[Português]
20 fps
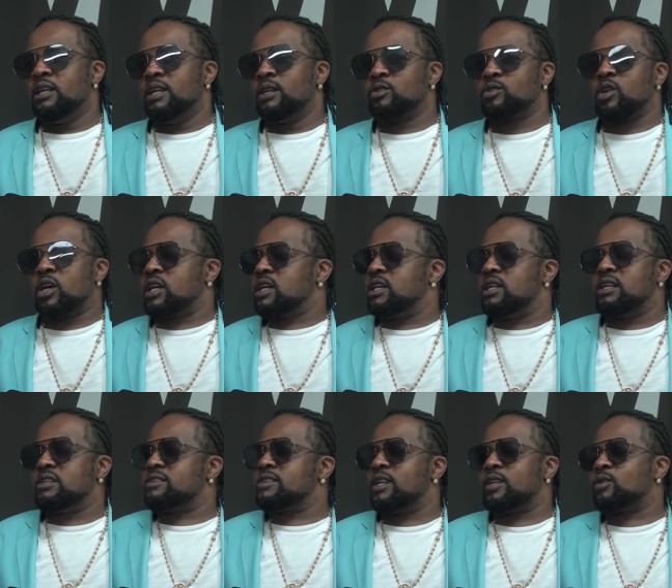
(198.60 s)
Eu só
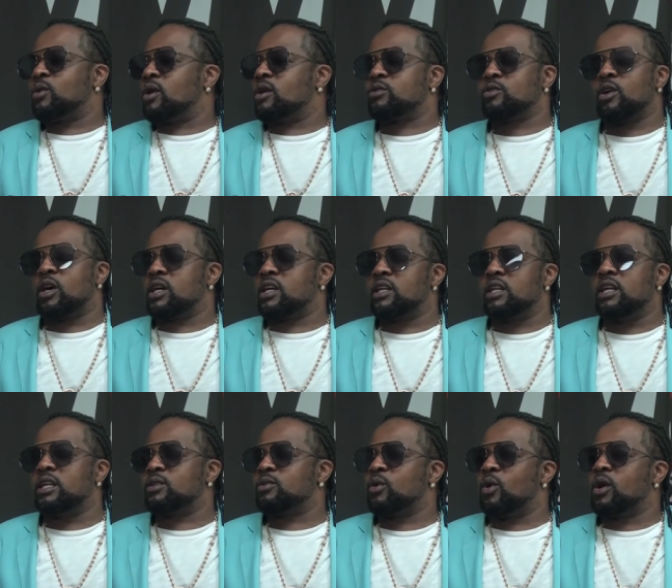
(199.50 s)
queria, ser to... só
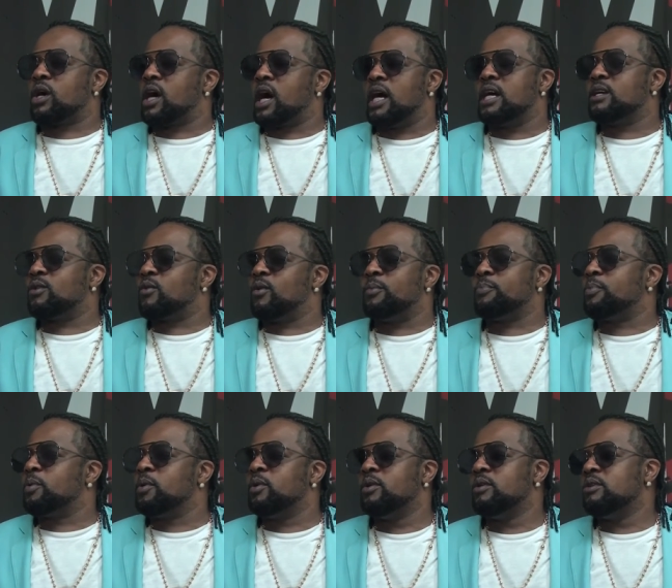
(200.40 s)
queria tocar e
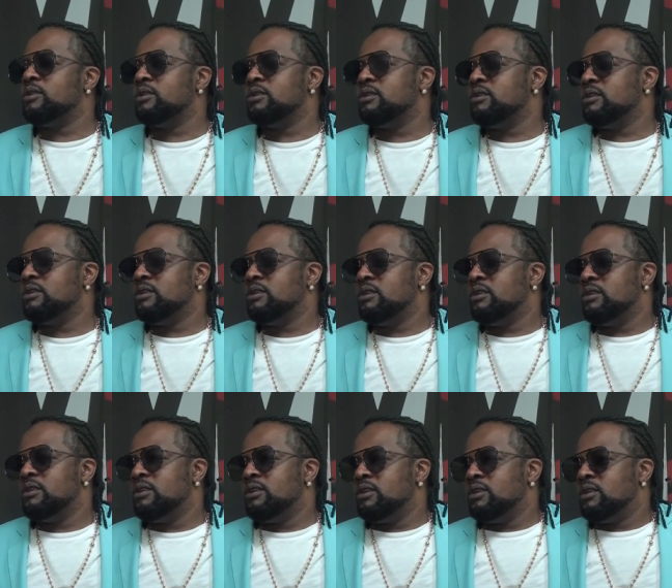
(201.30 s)
compor. Não
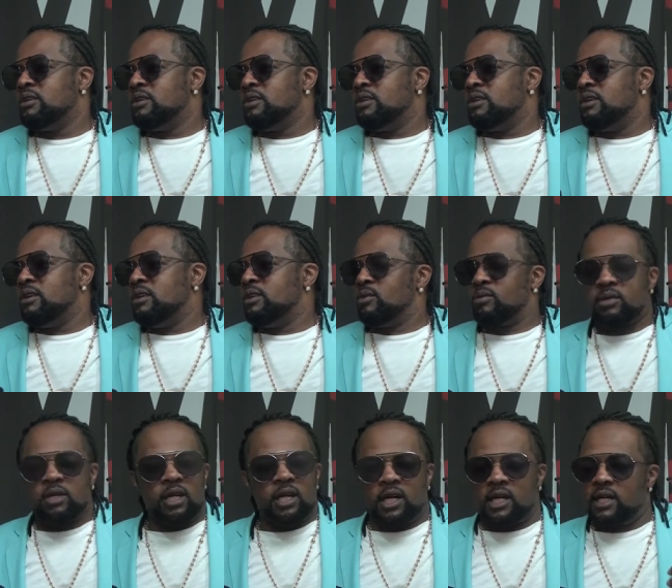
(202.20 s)
queria nem cantar. Não
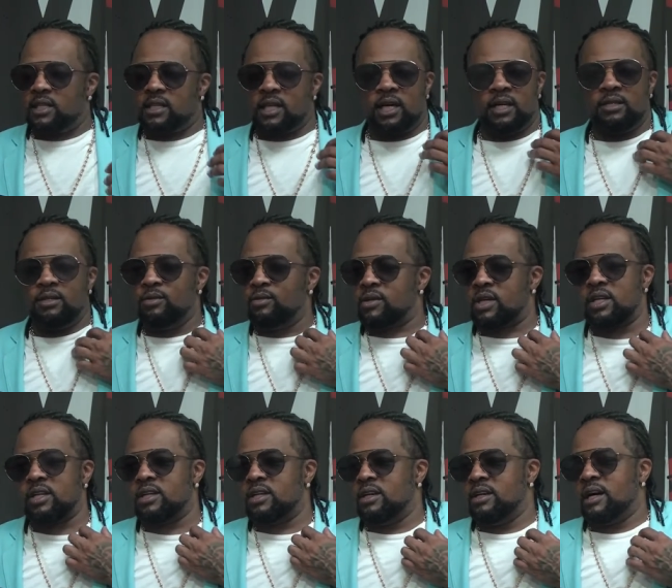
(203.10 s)
né? queria cantar, não
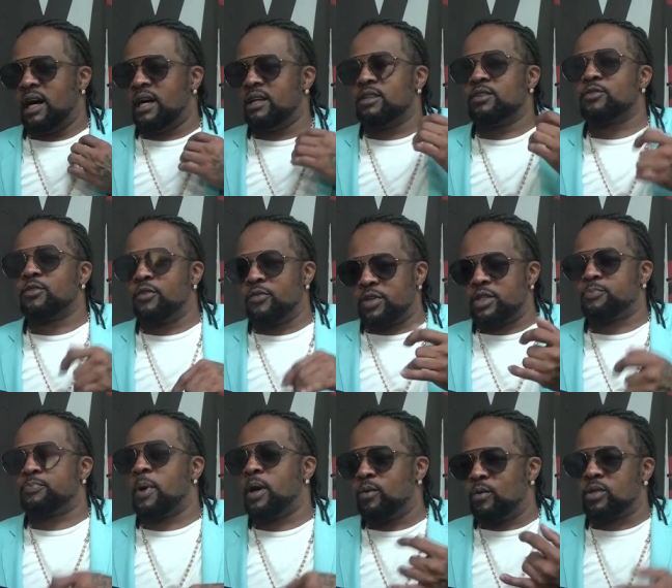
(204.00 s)
queria. Aí ele só
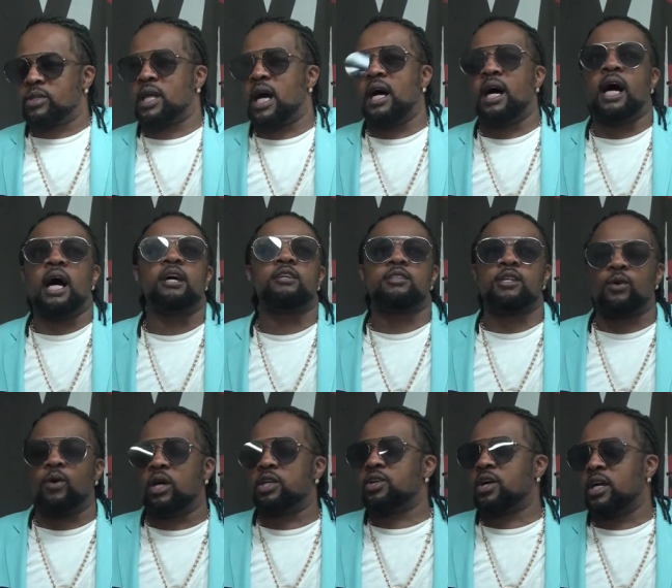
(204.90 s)
perguntar: ah, você
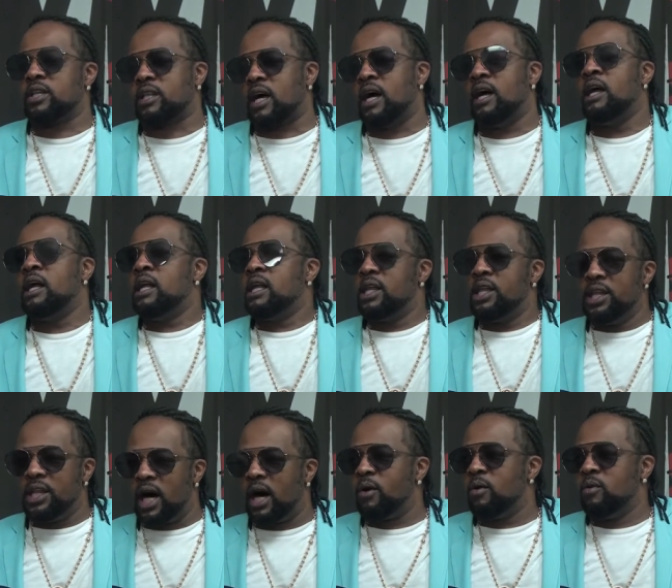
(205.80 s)
gosta de cantar?
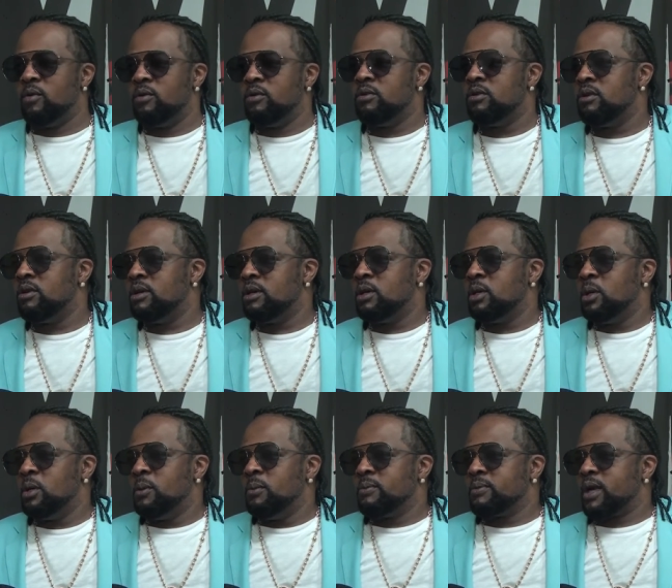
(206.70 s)
Não.
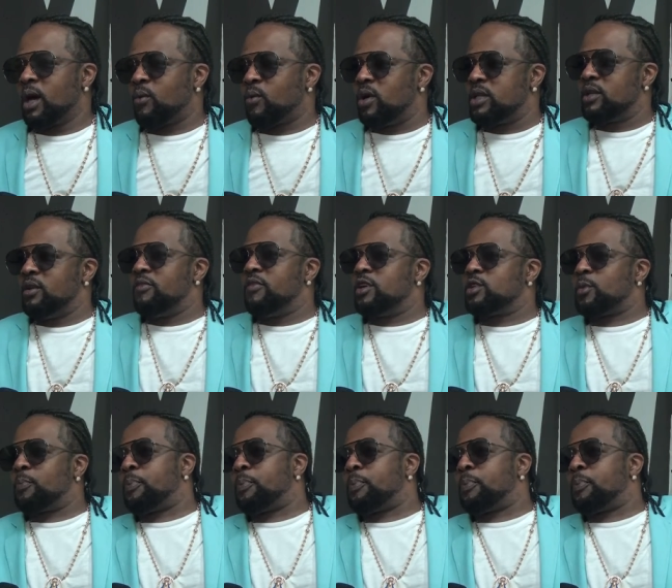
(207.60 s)
Porque quando eu vejo